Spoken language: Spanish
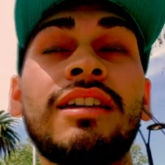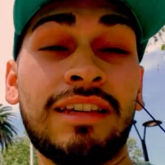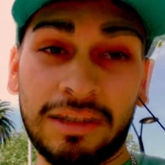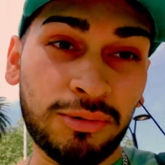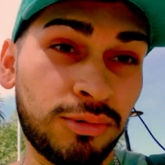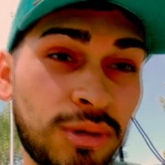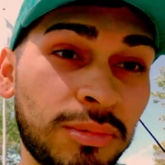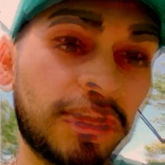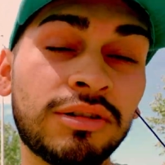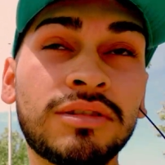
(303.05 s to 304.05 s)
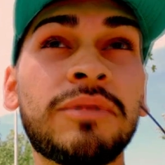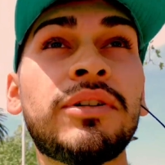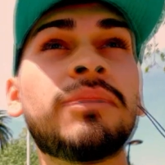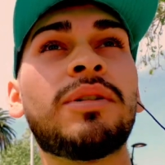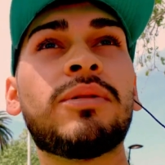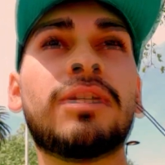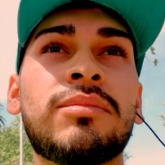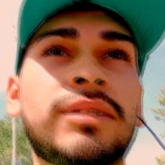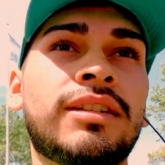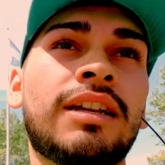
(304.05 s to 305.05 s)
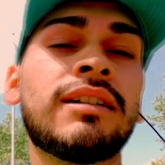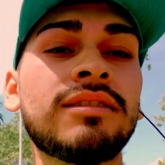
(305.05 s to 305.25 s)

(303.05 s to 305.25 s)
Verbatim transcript: y justo el médico se me fue, pero bueno, no pasa nada,